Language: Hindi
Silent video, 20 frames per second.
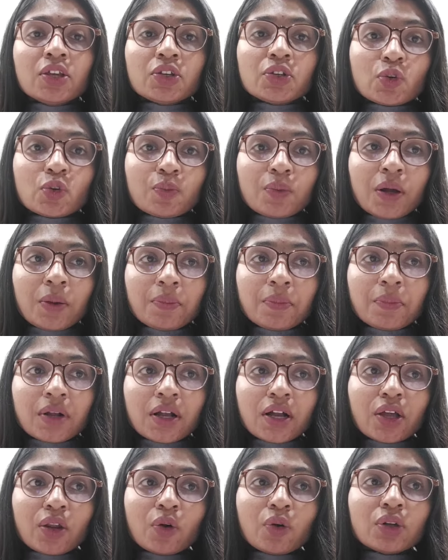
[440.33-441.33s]
शुभम
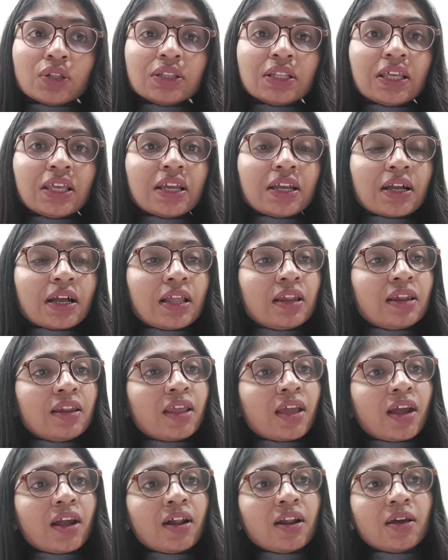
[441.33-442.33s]
करोति
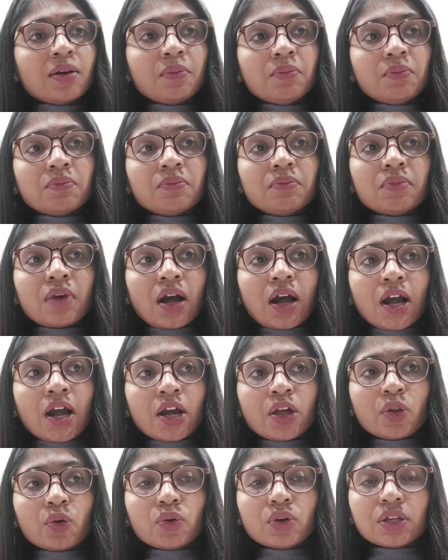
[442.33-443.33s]
कल्याणम
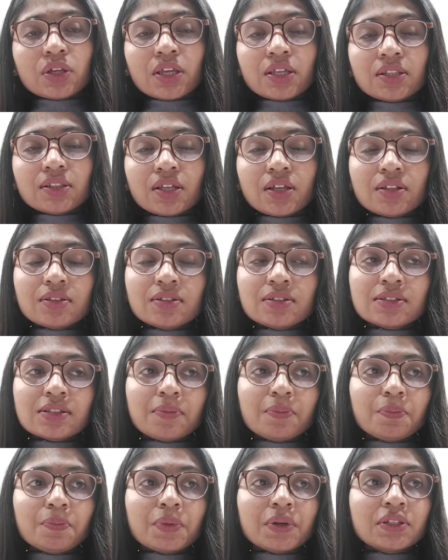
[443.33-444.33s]
आरोग्य धन
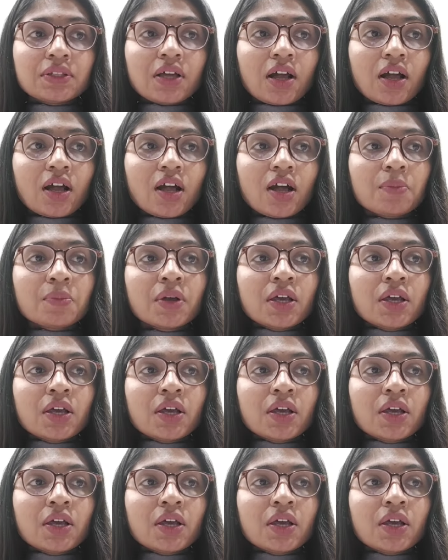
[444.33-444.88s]
संपदा